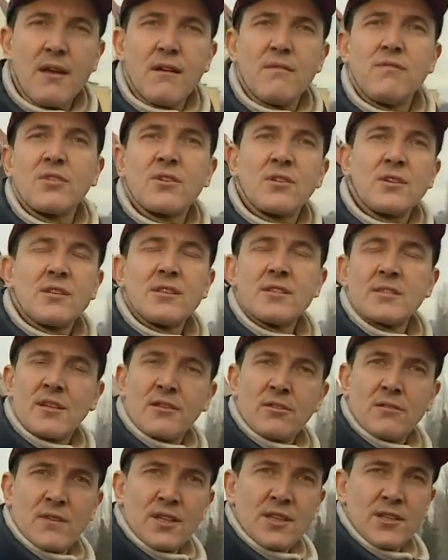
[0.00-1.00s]
W okolicy
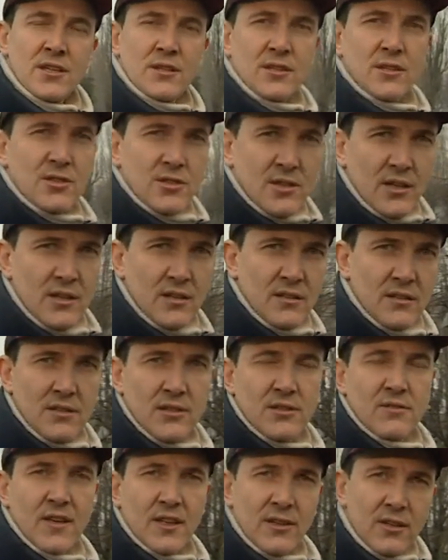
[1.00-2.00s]
znajdowali się też inni
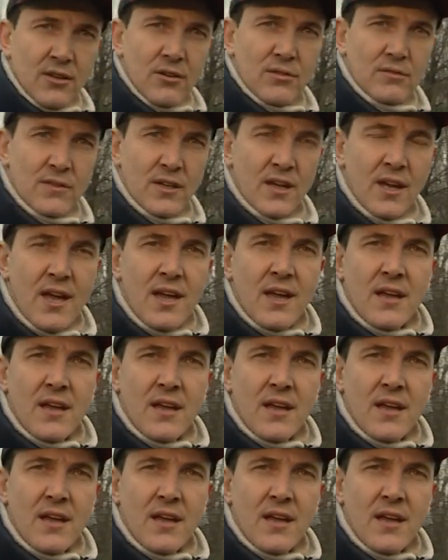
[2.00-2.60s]
świadkowie.